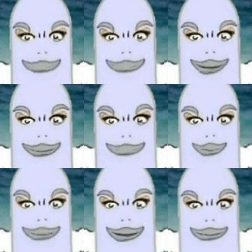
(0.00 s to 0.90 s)
sagt die
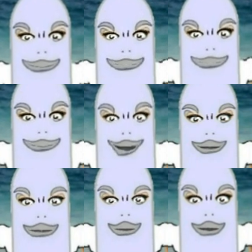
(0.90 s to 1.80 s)
Oma.
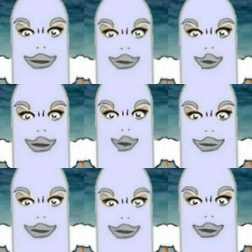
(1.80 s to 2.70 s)
Sag ich dir, wenn wir zu
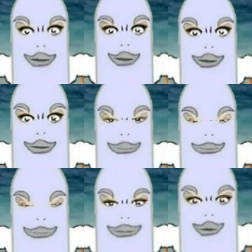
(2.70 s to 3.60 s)
Hause sind.
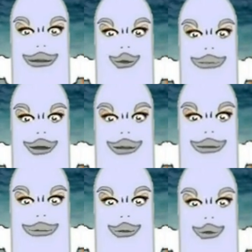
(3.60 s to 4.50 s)
Fritzchen
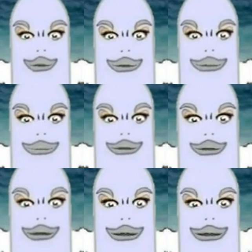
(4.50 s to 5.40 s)
fragt wieder,
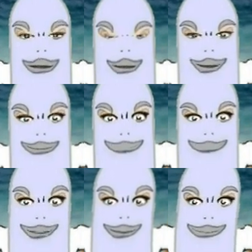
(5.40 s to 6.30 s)
Oma, was ist ein
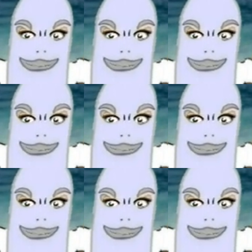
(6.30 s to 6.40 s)
Kondom?